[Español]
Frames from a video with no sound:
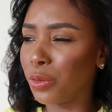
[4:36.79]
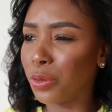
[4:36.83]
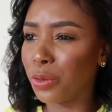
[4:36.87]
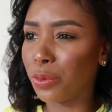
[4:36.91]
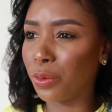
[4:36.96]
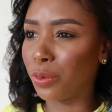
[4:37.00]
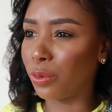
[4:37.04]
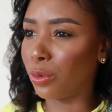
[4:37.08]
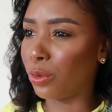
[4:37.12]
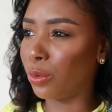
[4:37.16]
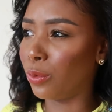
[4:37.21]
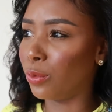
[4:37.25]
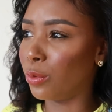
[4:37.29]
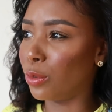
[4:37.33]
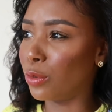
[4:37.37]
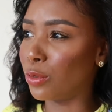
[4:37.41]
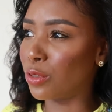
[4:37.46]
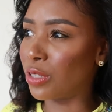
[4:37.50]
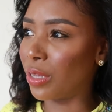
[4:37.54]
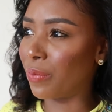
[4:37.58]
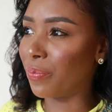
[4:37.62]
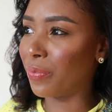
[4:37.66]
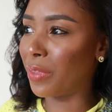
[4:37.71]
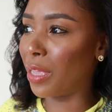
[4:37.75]
No, no, no, no
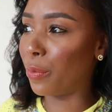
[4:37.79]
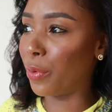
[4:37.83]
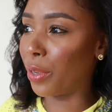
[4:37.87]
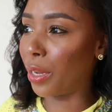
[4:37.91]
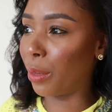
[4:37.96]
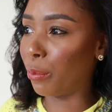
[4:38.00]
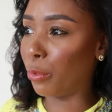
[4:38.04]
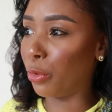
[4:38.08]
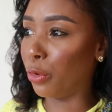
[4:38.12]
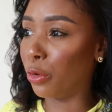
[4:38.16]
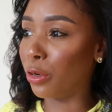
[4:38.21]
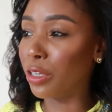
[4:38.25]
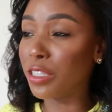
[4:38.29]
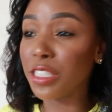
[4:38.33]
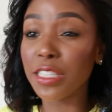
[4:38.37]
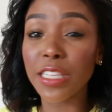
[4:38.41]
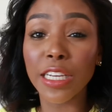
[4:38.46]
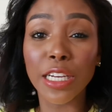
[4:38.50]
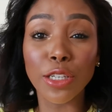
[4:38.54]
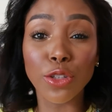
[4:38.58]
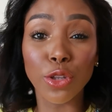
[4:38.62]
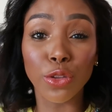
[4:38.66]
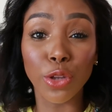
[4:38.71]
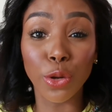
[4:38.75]
sé, ya veré. Lo que sí
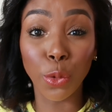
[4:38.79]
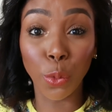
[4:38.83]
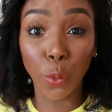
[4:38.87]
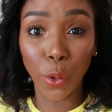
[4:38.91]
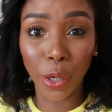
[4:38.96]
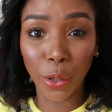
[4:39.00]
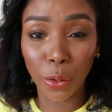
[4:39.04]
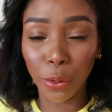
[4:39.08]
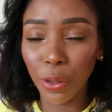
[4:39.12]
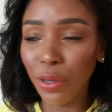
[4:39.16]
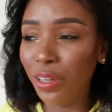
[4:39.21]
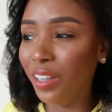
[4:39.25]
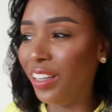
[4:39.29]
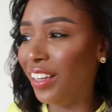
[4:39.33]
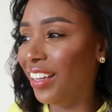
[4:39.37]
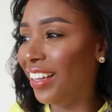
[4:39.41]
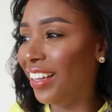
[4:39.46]
es que eso tiene un hueco